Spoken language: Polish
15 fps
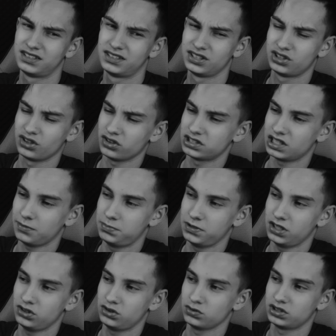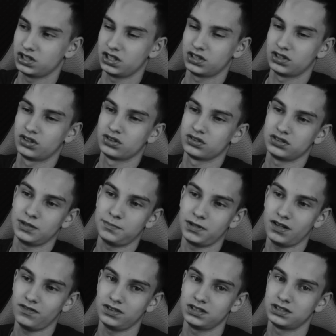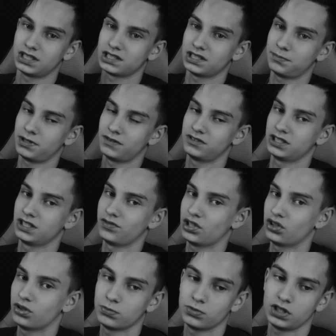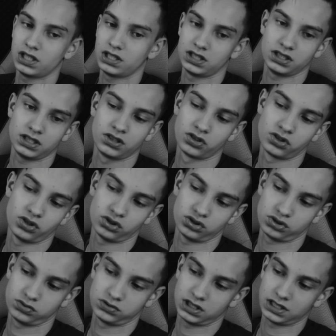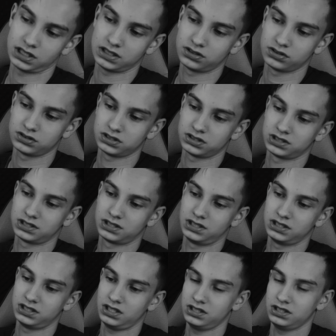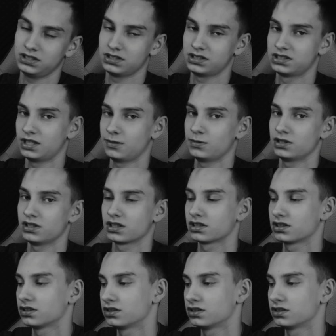1500 do naprawdę, tak naprawdę nie wiadomo jakiego kosztu, tak? To jest, jeżeli chcemy